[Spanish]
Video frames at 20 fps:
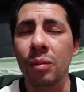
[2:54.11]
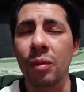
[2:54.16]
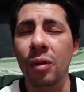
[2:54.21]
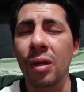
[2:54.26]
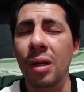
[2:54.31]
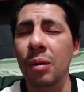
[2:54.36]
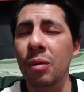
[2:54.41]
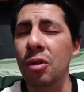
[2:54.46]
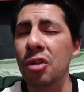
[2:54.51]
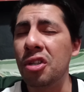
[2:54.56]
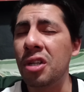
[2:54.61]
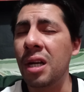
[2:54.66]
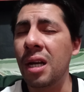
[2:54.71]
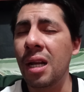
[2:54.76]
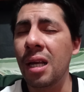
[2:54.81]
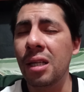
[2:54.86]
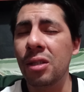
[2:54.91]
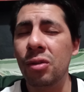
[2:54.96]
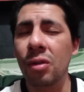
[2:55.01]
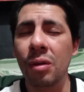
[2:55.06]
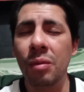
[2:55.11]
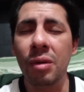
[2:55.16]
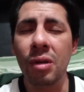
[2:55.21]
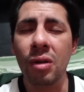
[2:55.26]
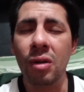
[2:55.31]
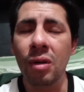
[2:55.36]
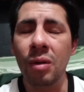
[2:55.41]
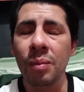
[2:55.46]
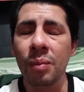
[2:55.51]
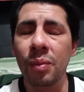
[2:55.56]
voy a borrar esto de mi
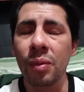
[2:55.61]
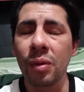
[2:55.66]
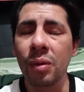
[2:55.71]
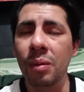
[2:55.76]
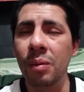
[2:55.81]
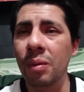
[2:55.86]
compu,